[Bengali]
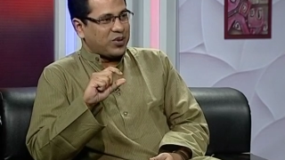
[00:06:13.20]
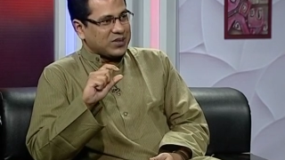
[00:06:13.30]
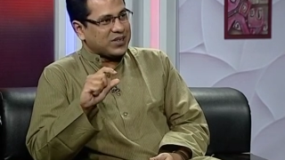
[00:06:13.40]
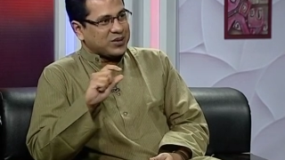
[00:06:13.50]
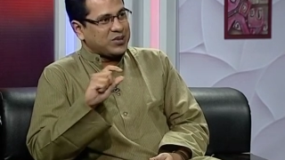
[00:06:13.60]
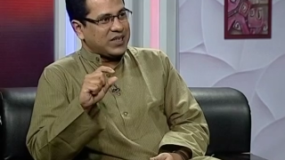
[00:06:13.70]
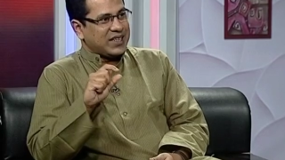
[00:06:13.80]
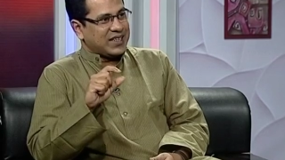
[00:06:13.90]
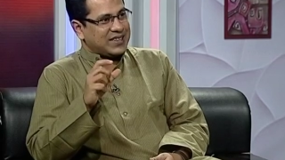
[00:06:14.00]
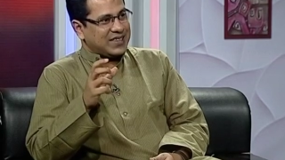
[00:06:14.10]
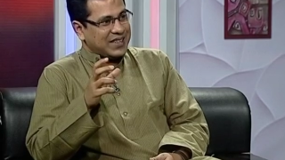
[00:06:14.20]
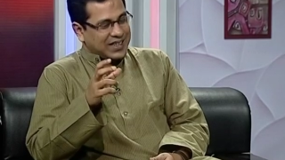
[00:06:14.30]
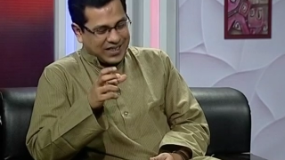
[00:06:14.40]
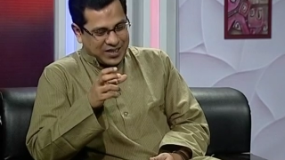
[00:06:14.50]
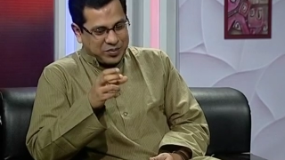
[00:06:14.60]
কথাটা হচ্ছে এটাই যে
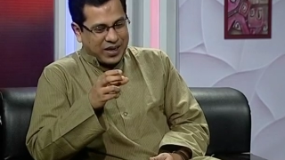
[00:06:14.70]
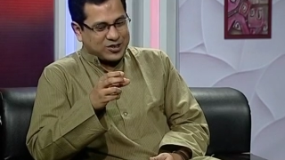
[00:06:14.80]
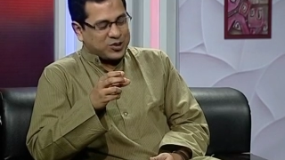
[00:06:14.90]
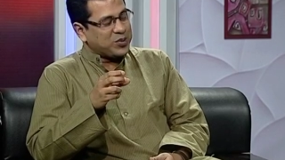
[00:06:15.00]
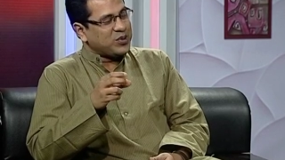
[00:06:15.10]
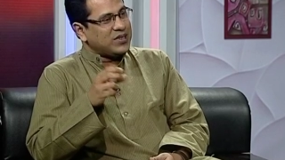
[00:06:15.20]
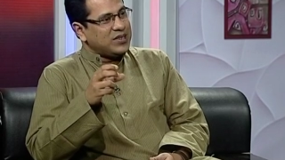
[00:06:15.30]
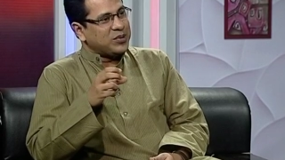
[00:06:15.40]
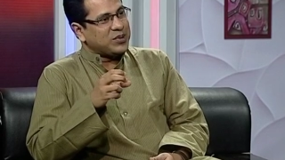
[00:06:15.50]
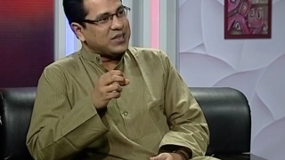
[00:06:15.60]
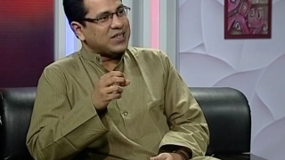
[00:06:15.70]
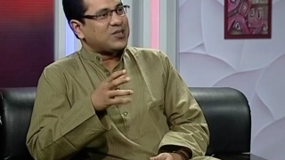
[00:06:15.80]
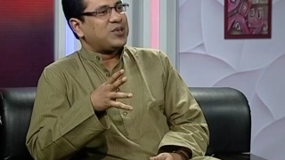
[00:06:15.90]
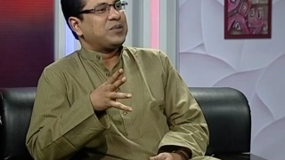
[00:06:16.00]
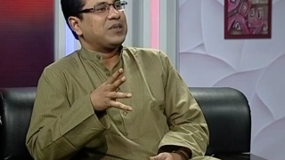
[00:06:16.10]
এই বাক্সবন্দি জীবন থেকে
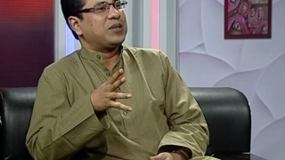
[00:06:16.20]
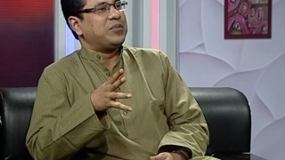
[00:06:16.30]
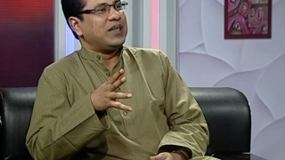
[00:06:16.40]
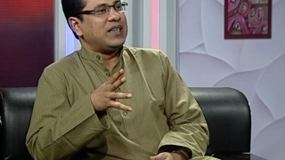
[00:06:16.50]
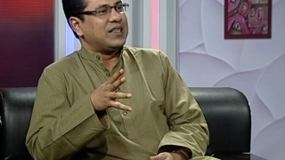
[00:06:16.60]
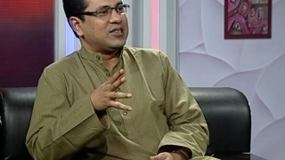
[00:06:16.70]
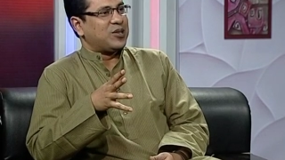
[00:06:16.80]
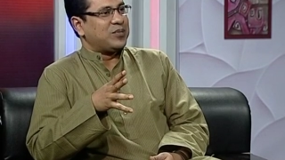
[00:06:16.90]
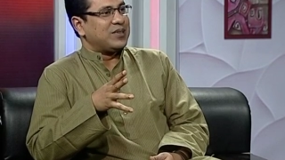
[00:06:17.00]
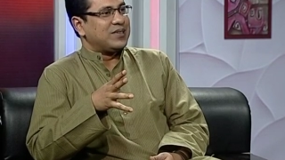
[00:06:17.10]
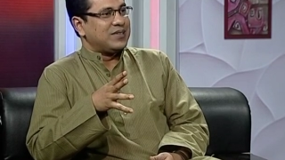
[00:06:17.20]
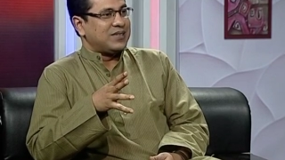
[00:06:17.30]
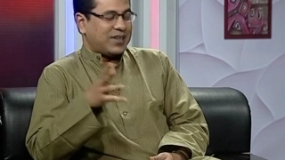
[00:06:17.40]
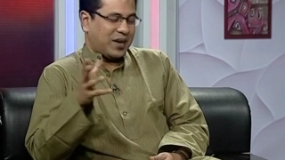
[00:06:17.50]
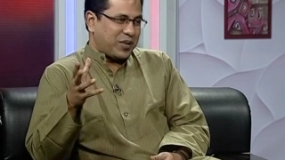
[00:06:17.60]
আসলে আমাদেরকে বেরিয়ে আসতে হবে
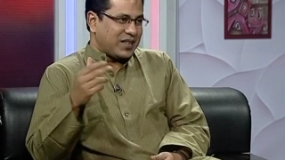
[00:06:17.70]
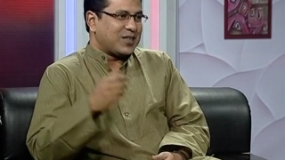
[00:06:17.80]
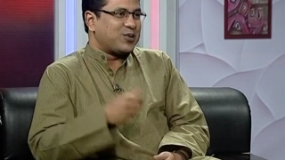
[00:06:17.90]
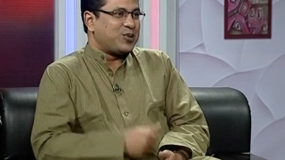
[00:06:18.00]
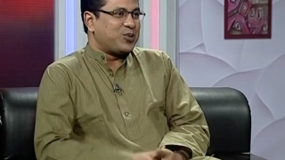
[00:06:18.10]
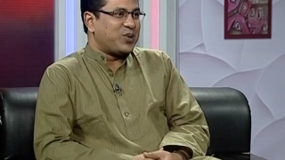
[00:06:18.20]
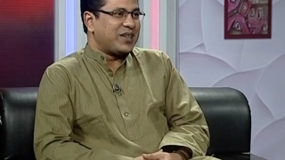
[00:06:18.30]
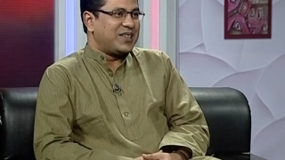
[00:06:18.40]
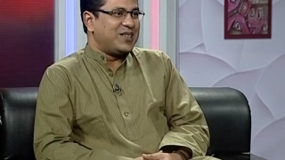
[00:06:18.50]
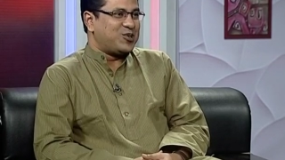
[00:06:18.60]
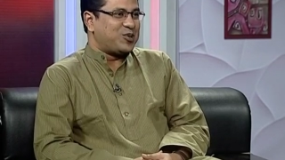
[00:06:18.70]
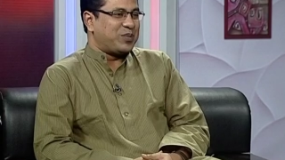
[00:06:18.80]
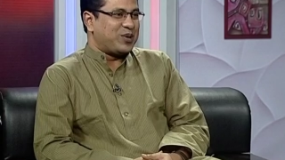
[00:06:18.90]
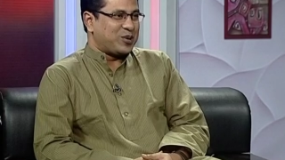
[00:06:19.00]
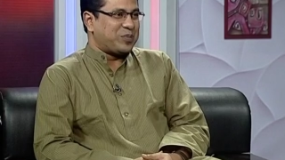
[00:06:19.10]
আমি আশা করি কোনো একদিন নিশ্চয়ই
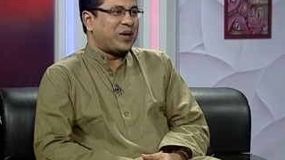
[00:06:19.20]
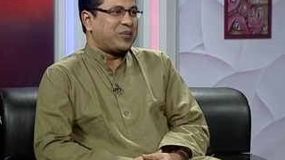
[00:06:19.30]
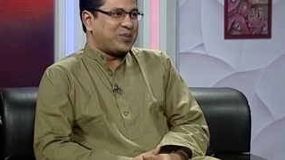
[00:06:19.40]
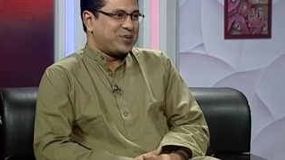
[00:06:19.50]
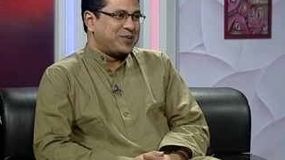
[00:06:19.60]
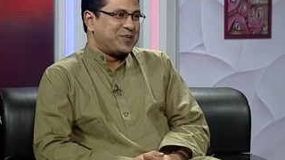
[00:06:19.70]
বেরোতে পারবো